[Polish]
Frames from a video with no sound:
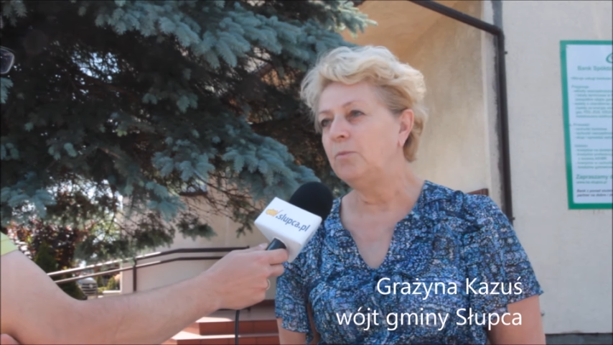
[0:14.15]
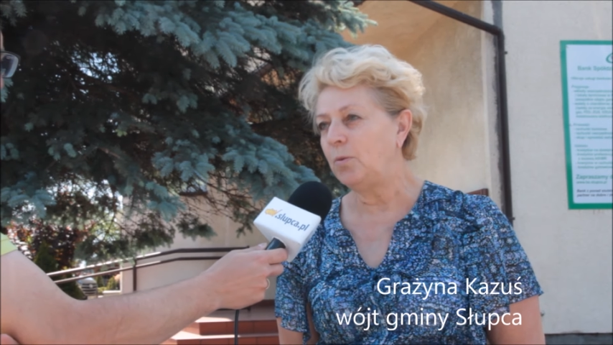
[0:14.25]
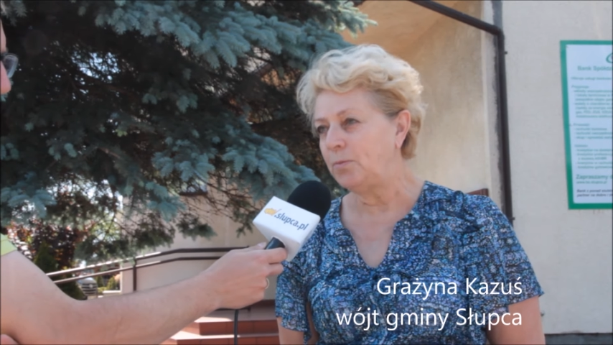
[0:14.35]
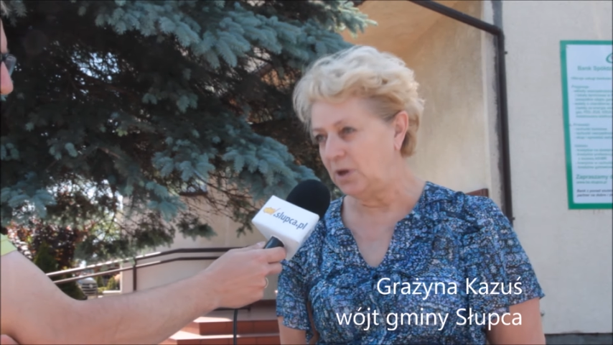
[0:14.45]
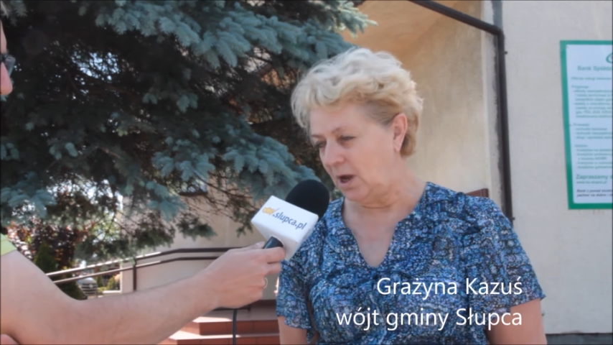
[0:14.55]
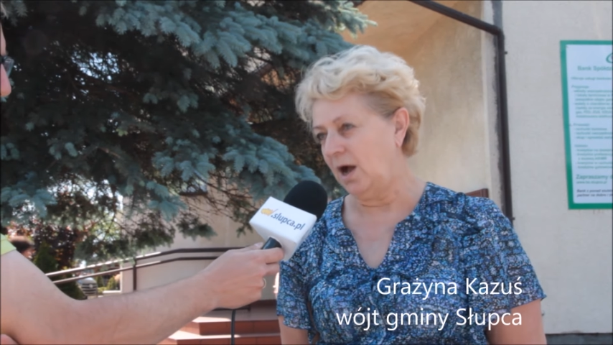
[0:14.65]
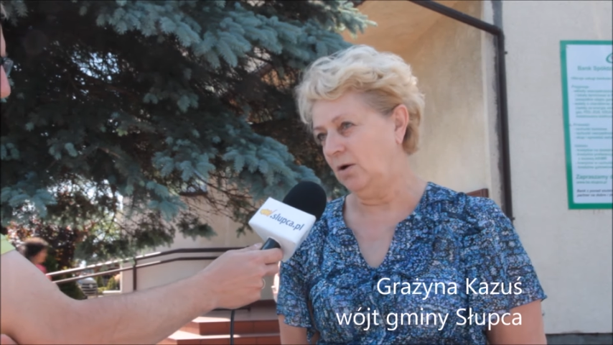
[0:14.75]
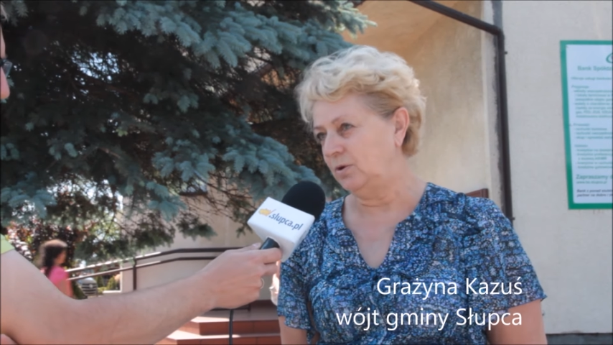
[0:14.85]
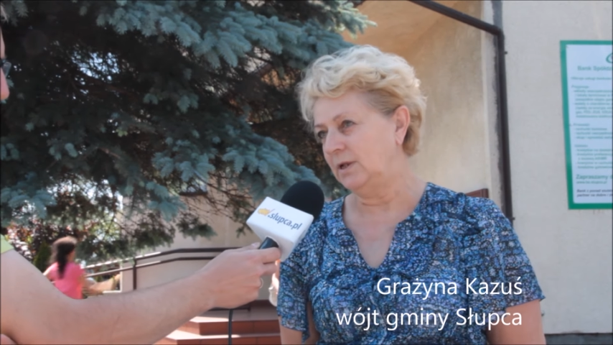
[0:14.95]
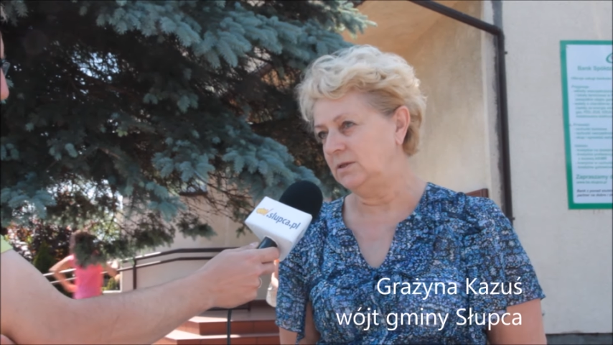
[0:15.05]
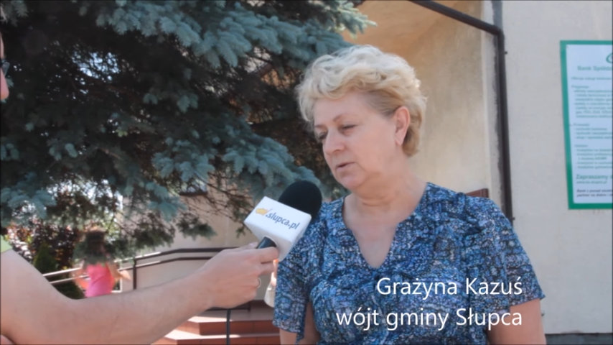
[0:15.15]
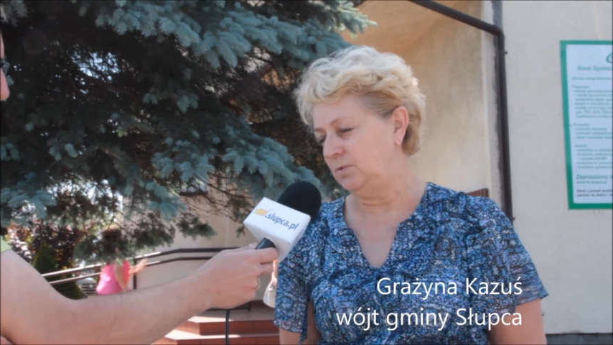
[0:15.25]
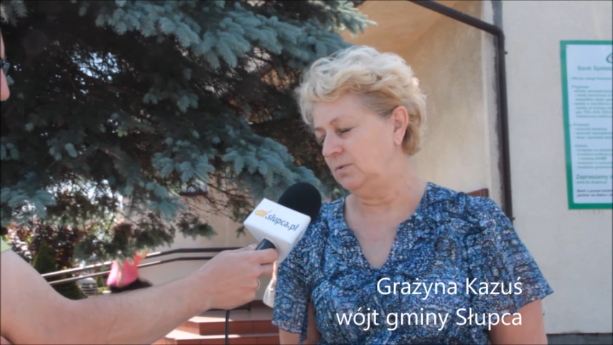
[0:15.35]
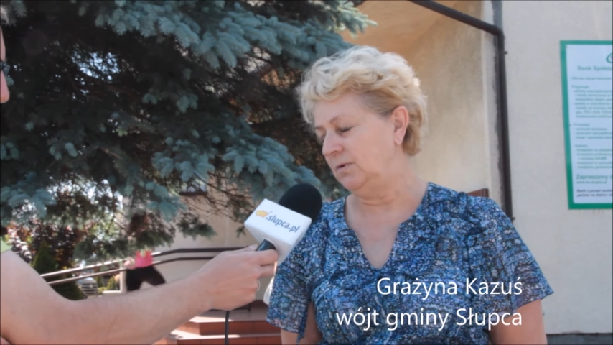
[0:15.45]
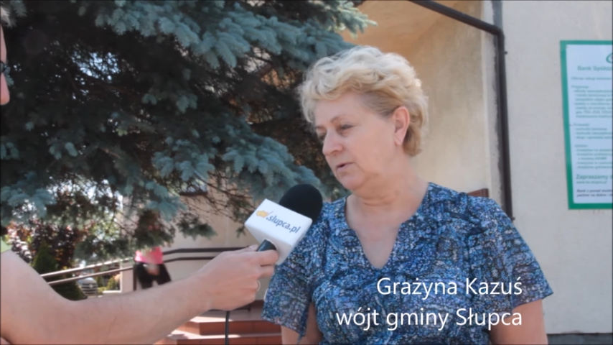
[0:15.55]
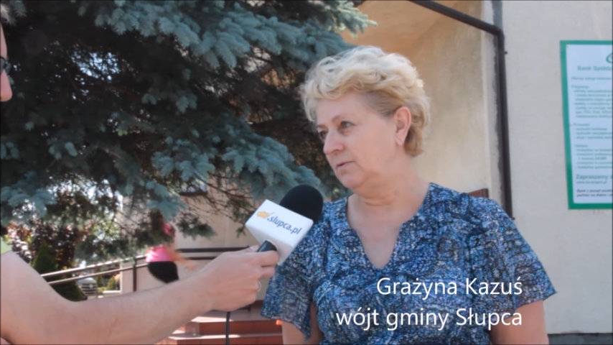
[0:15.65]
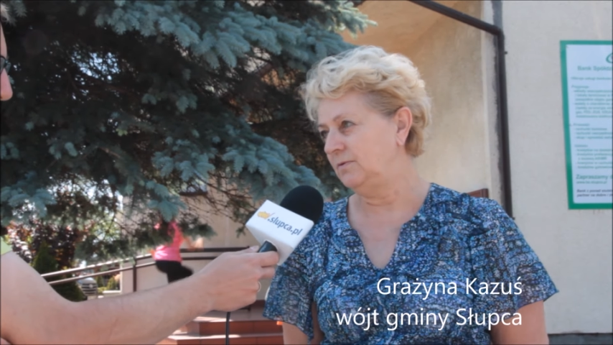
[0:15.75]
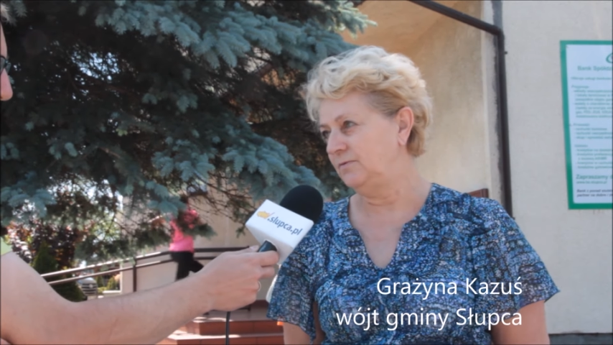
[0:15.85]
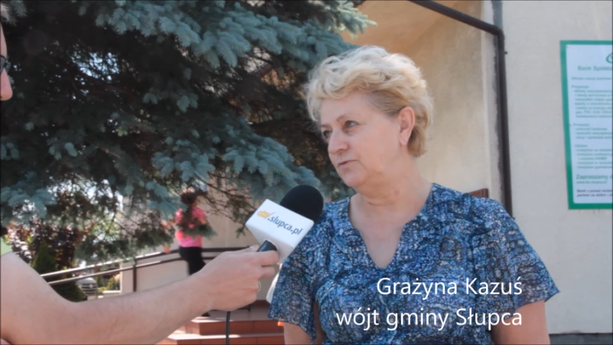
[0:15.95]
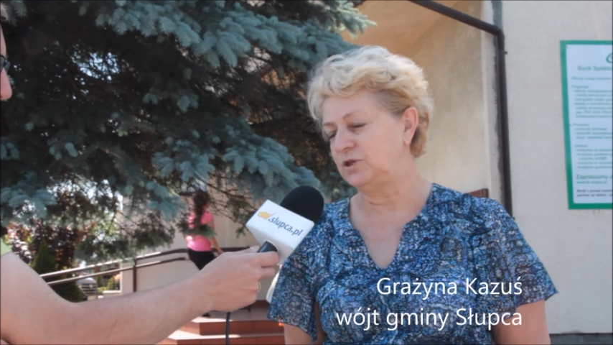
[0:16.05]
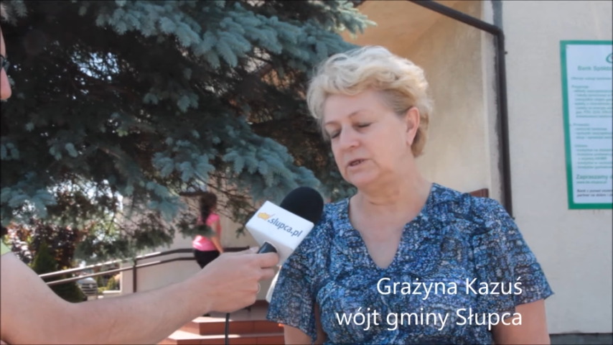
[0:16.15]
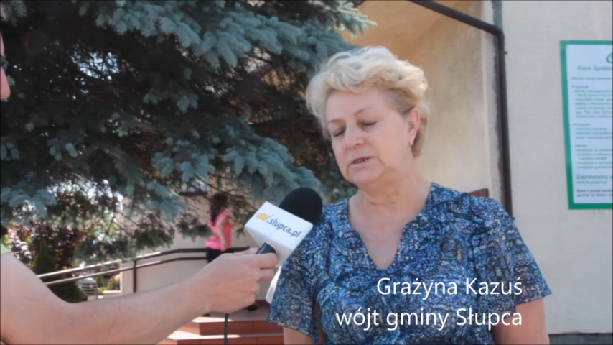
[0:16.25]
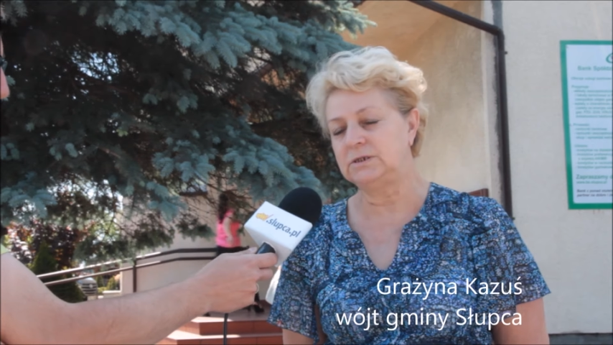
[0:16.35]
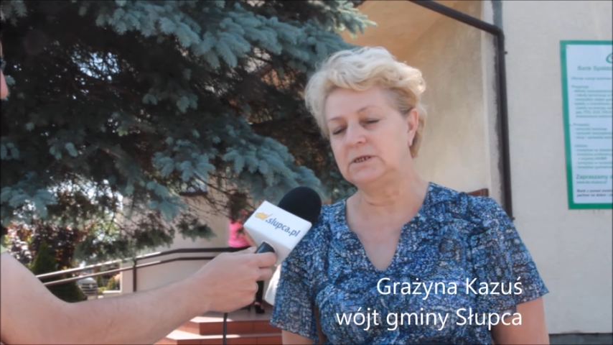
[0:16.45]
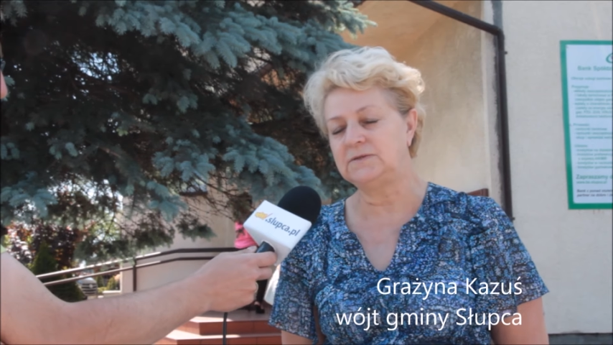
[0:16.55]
bo mnie akurat nie było w urzędzie,